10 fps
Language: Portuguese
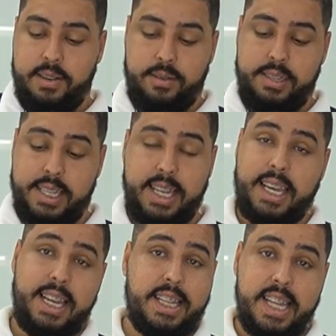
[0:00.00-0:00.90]
Você tem
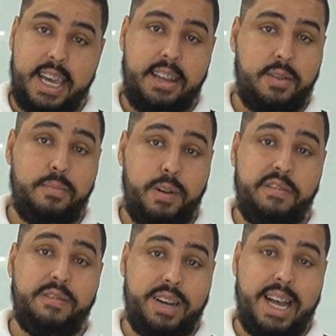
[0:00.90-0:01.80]
aquele técnico mão
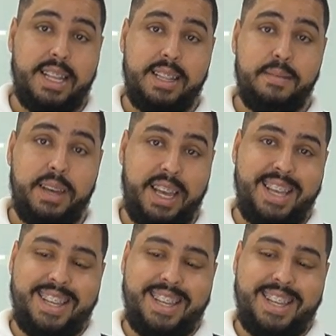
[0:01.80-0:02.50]
furada também.